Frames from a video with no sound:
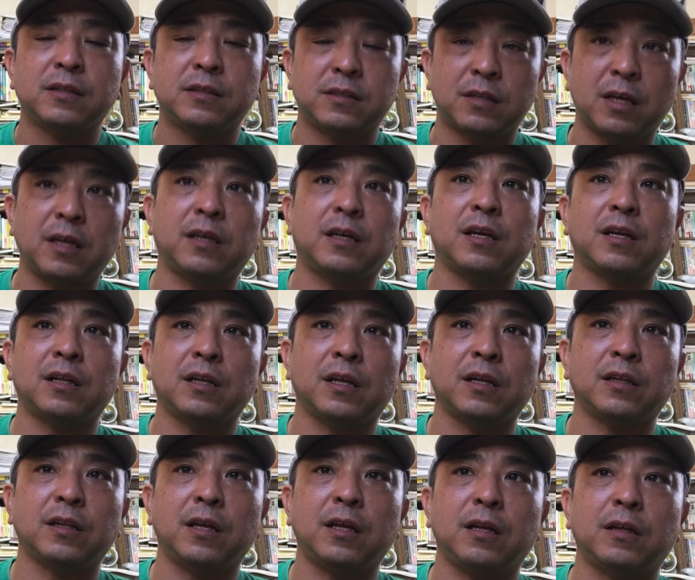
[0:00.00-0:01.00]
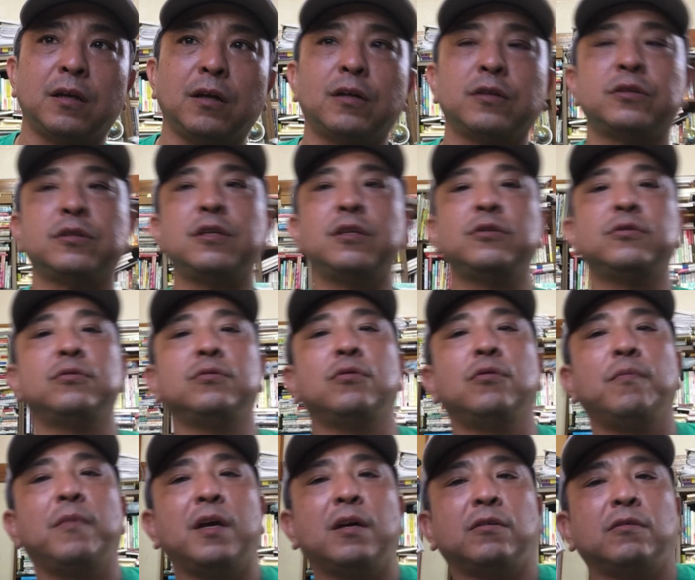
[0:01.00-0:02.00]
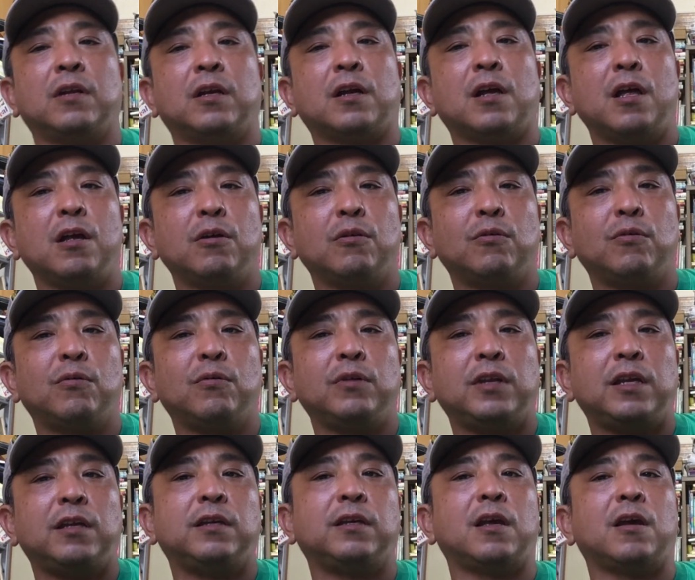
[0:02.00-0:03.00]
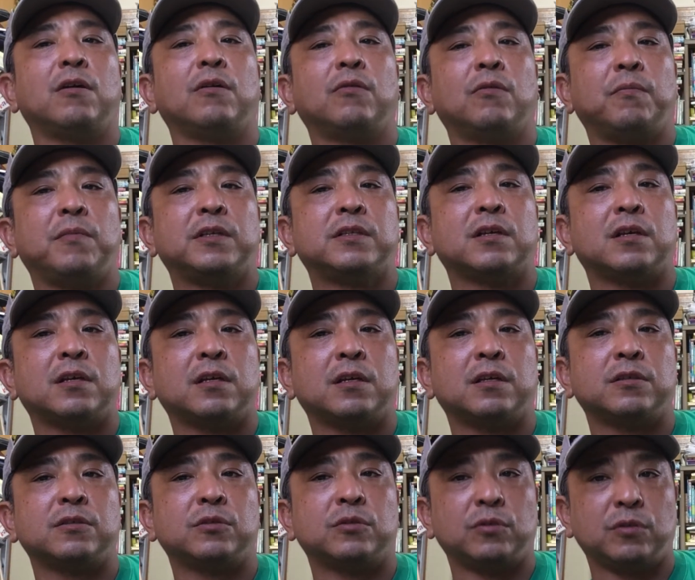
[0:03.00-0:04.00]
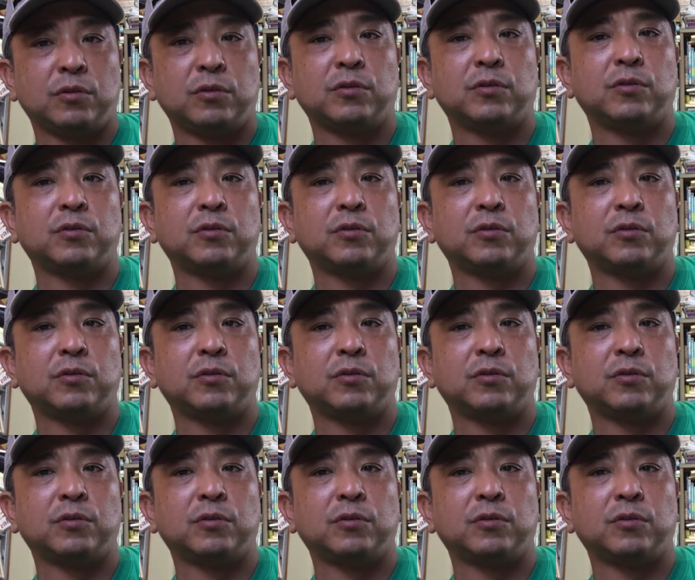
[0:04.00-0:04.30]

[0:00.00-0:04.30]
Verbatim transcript: 財源なんでだから月15万ぐらい観光立県を目指すっ